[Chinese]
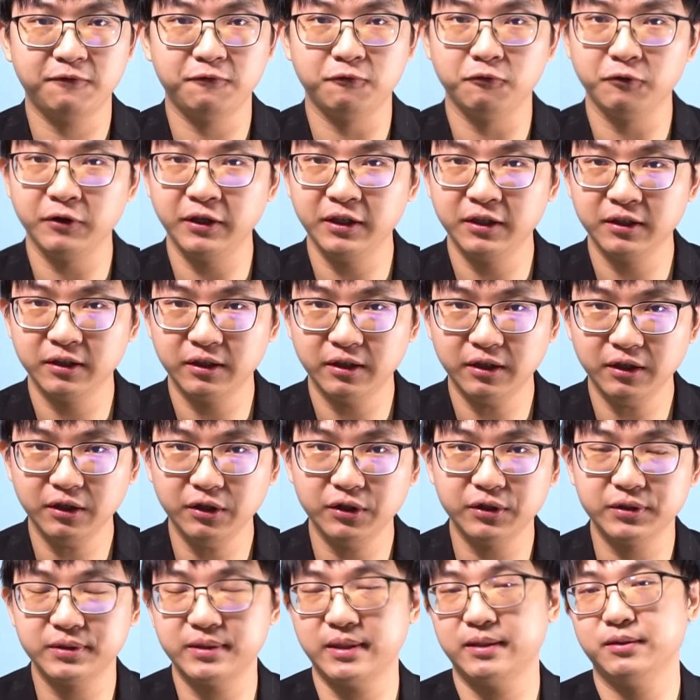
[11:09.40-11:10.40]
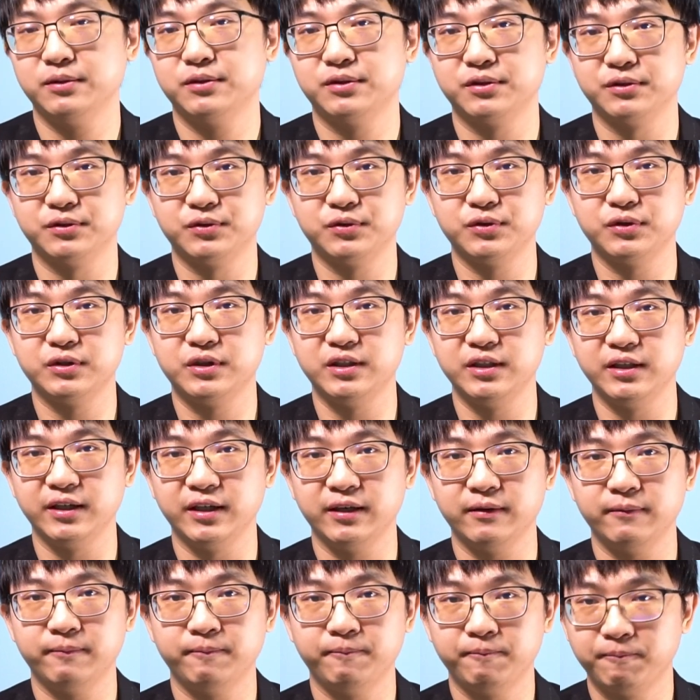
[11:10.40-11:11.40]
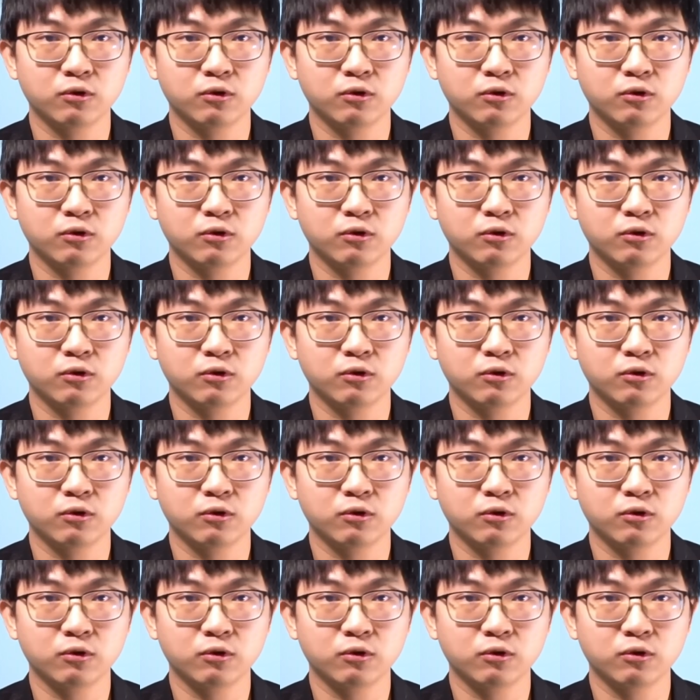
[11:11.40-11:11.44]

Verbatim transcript: 福音》二章十四节。